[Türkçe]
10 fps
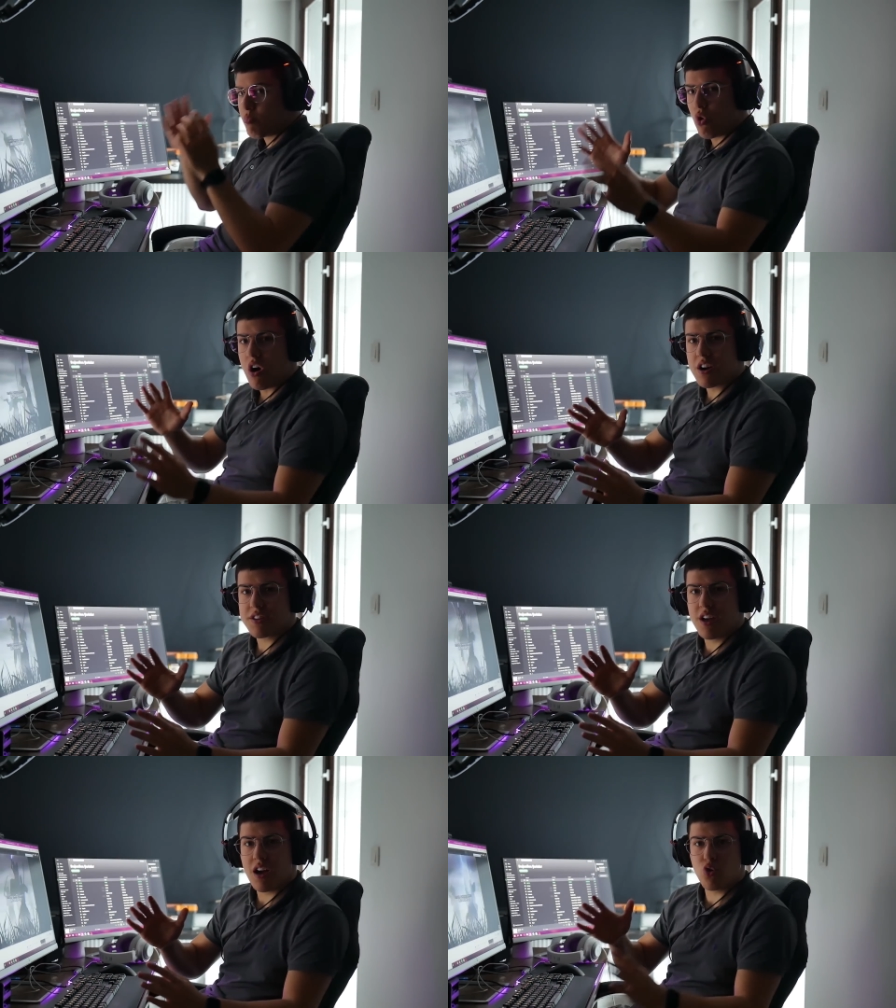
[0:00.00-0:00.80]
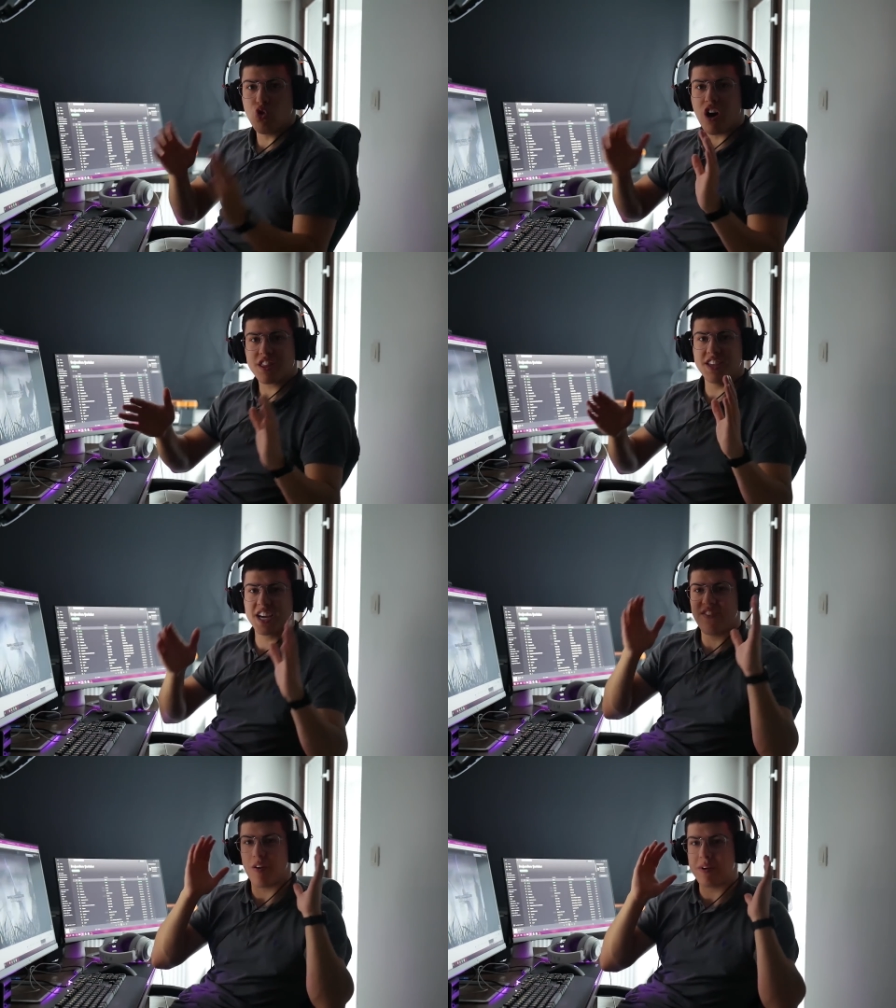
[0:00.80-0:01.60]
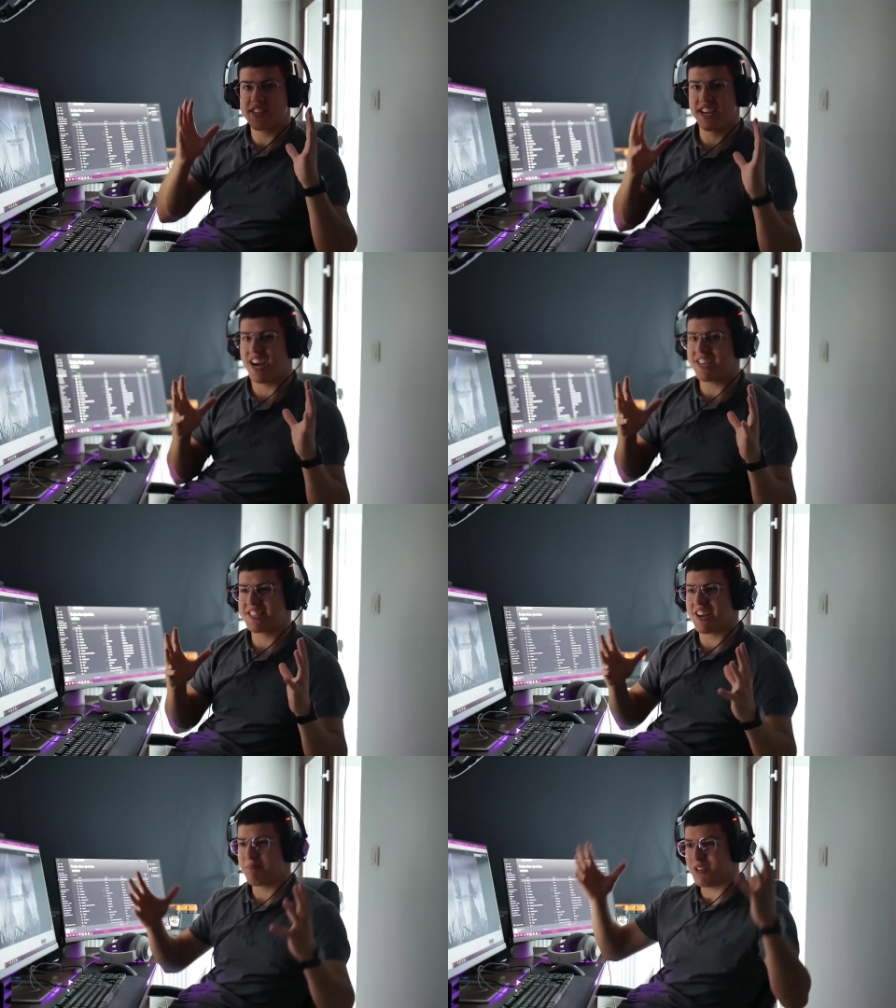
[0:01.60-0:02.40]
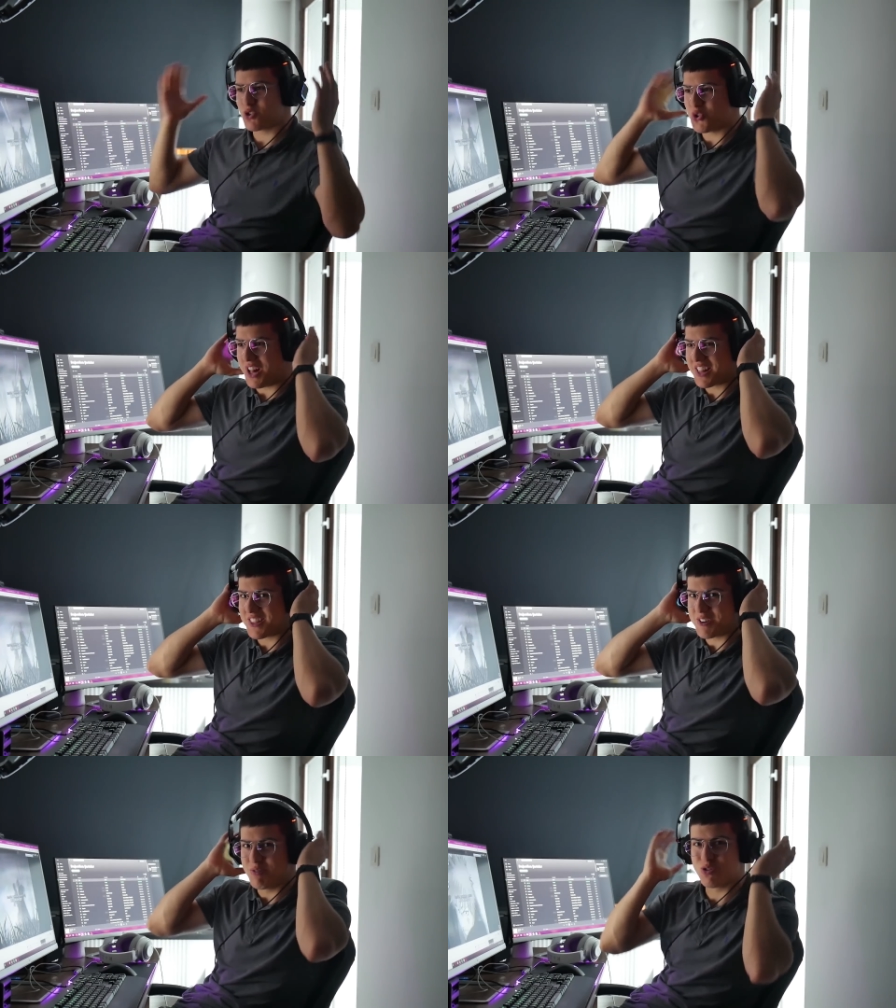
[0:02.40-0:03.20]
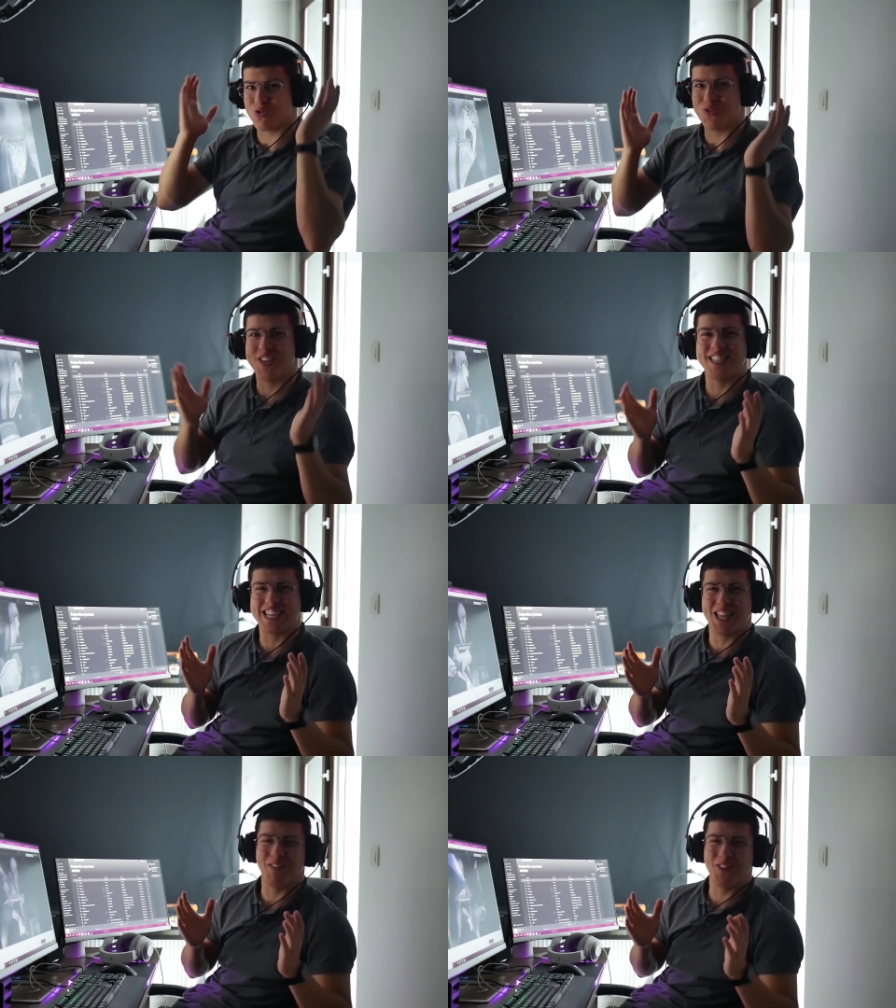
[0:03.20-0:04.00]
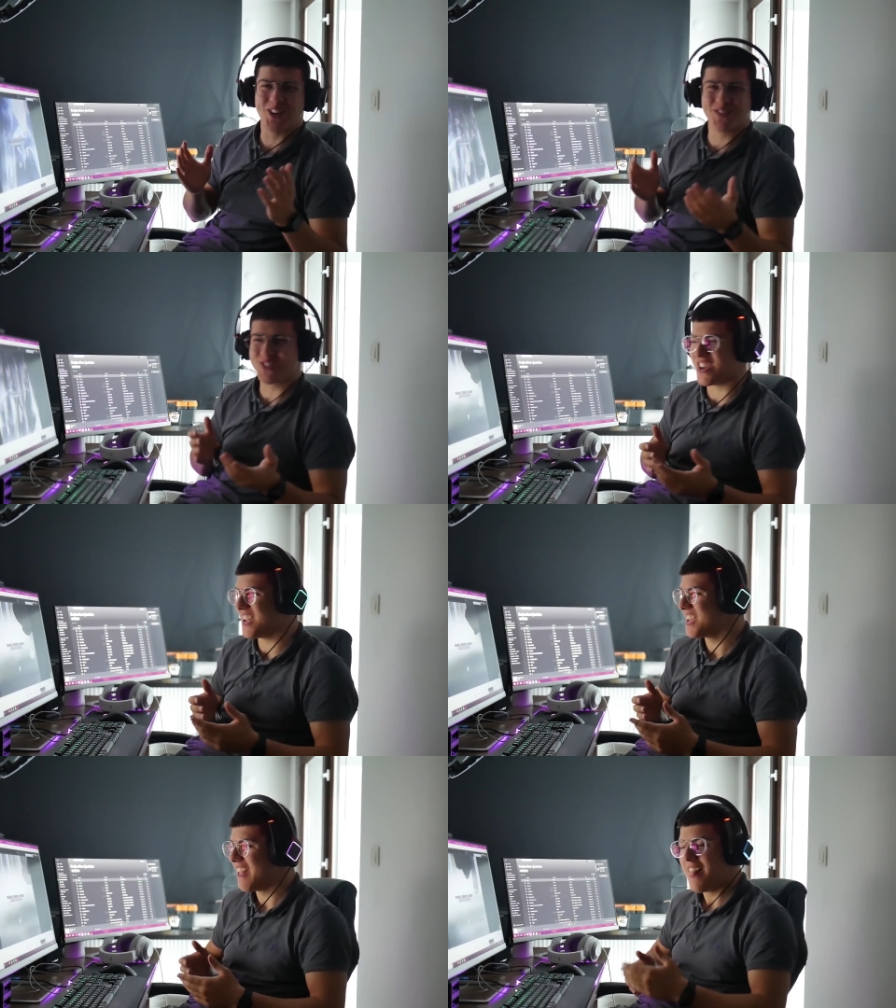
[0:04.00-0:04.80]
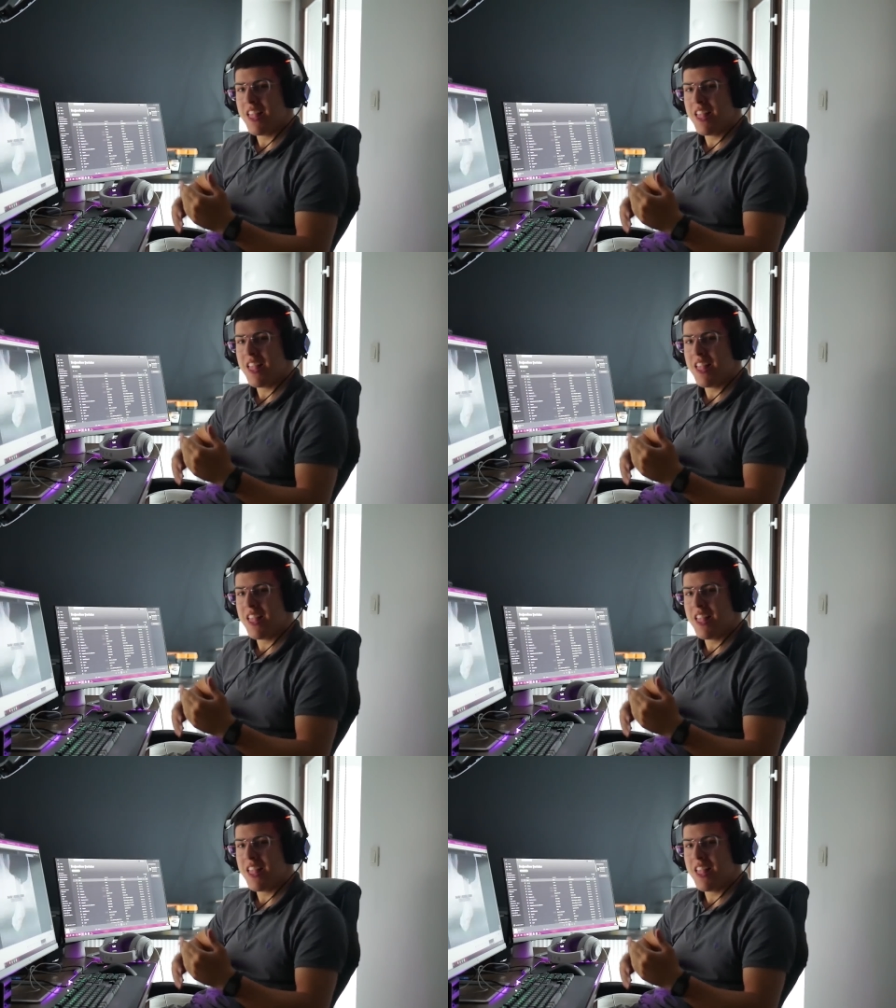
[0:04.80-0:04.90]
Bu arada kulaklığı kafama takar takmaz kulaklarımın üşüdüğünü hissedebiliyorum şu an.